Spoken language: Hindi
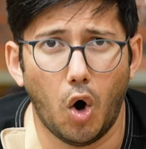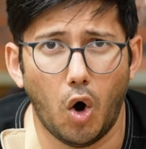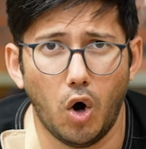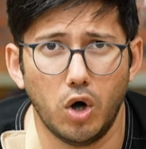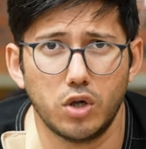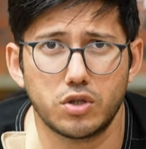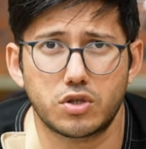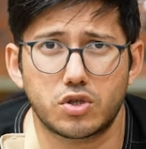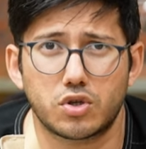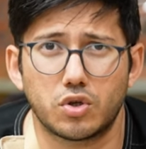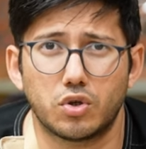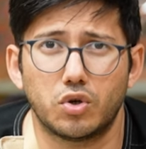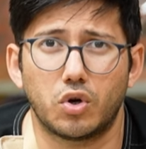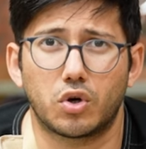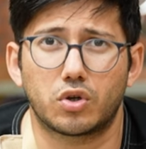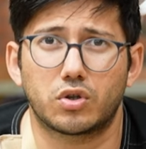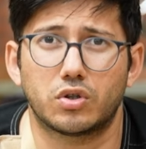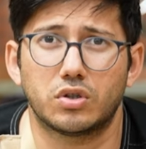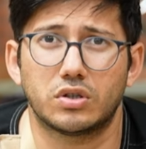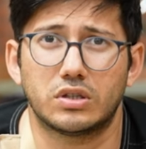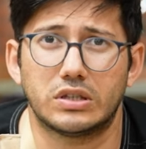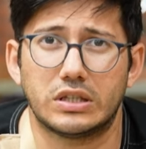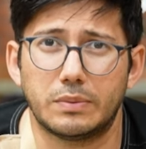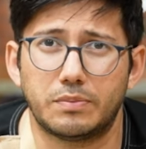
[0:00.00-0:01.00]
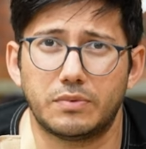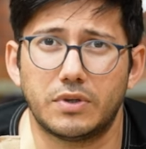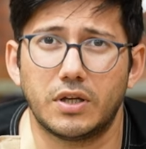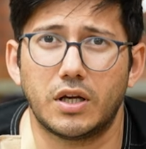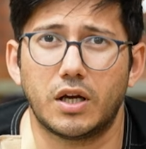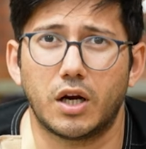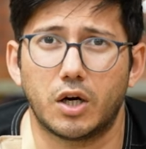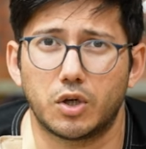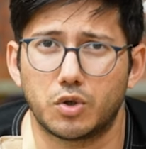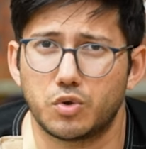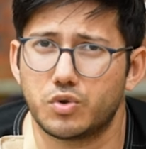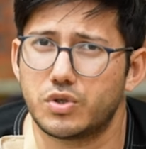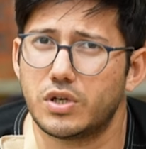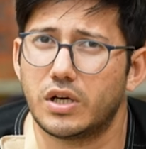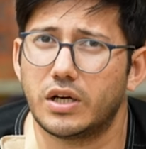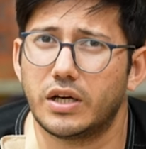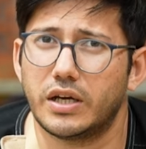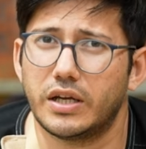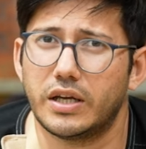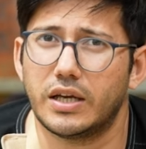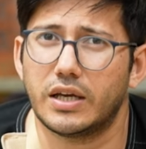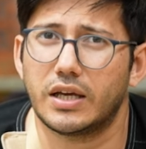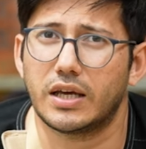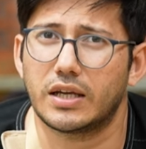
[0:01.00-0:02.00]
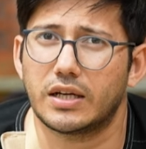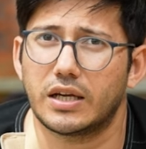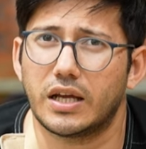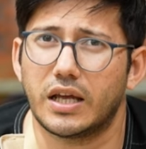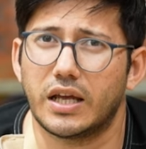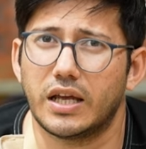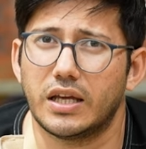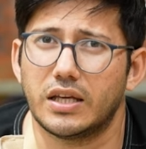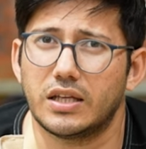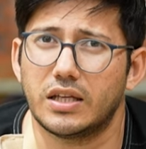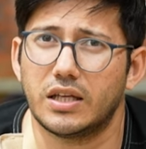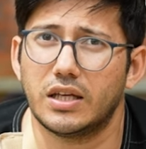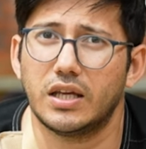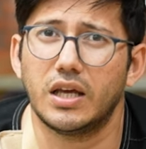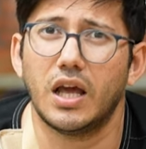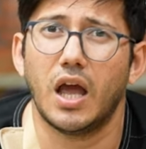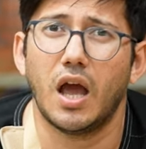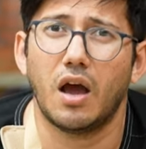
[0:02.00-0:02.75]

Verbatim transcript: ऑल्सो डॉक्टर दीप्ति खटूजा का ये कहना है कि